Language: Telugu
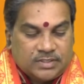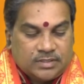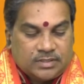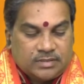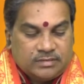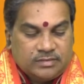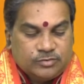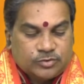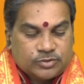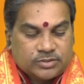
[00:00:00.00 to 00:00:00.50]

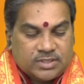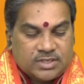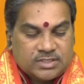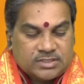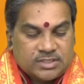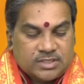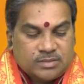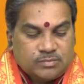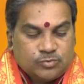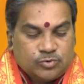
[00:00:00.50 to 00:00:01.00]
రవి
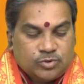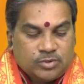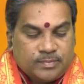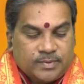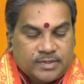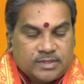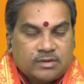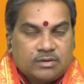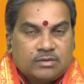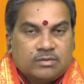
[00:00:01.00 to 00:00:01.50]
ఉత్తరాషాఢ మూడో
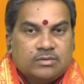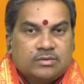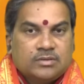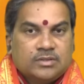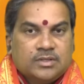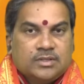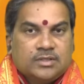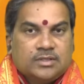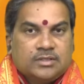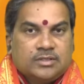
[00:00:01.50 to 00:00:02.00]
పాదంలో
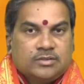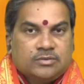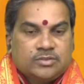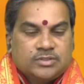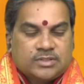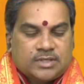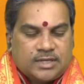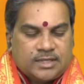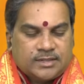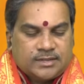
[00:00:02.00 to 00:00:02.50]

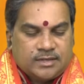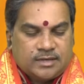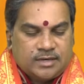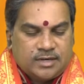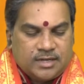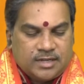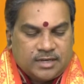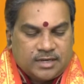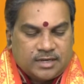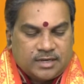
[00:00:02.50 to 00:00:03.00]
ఈరోజు రాత్రి
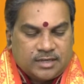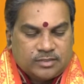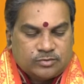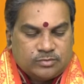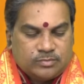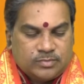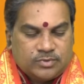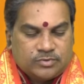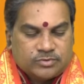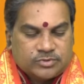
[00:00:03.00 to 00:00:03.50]
రెండు గంటల
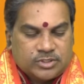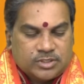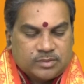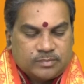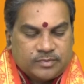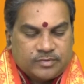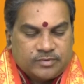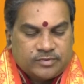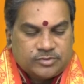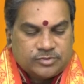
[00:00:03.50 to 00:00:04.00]
తొమ్మిది నిమిషాలకు
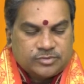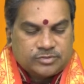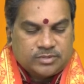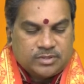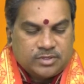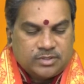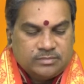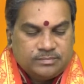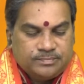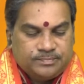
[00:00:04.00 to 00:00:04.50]

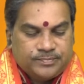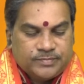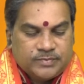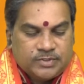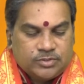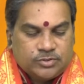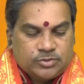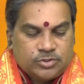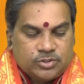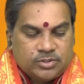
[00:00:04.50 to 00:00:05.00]
ప్రవేశిస్తున్నాడు
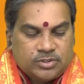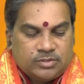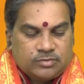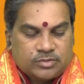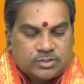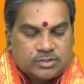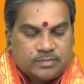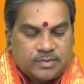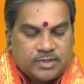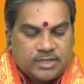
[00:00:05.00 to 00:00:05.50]
చంద్రుడు
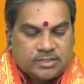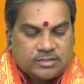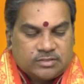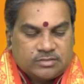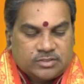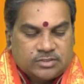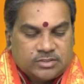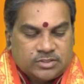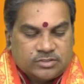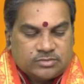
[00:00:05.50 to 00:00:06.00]
వృషభరాశిలో
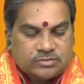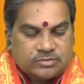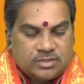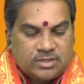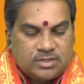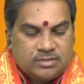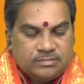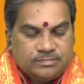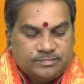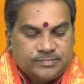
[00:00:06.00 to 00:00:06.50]

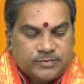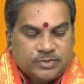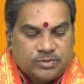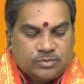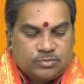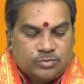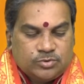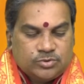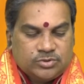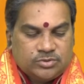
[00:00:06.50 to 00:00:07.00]
సంచరిస్తున్నాడు
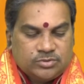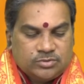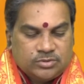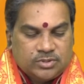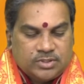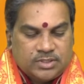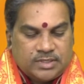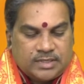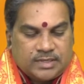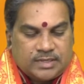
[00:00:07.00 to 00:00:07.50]
కుజుడు
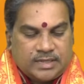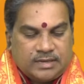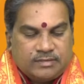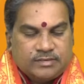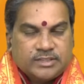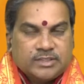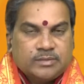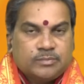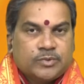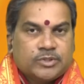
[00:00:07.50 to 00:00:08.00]

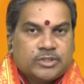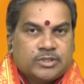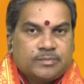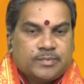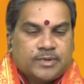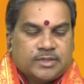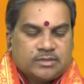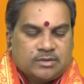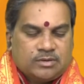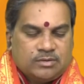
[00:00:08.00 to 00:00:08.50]
రేవతి మొదటి
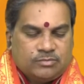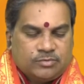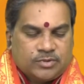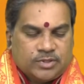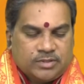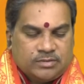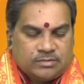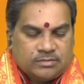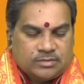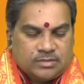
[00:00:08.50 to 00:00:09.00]
పాదంలో
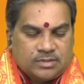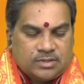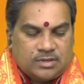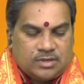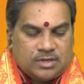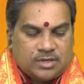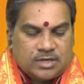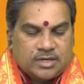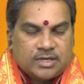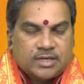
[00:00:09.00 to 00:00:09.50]
ఉదయం
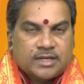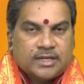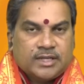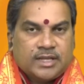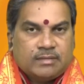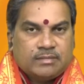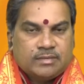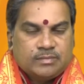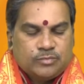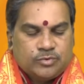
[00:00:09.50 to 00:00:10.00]
ఆరు గంటల
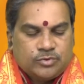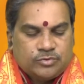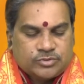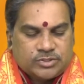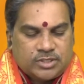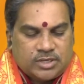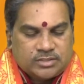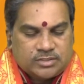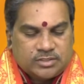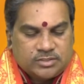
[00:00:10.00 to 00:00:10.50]
యాభై మూడు
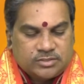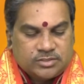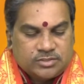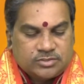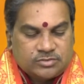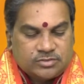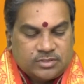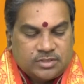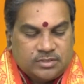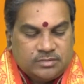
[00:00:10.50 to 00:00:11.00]
నిమిషాలకు
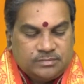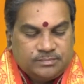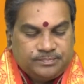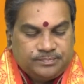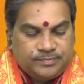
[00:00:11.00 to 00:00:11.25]
సంచరిస్తున్నాడు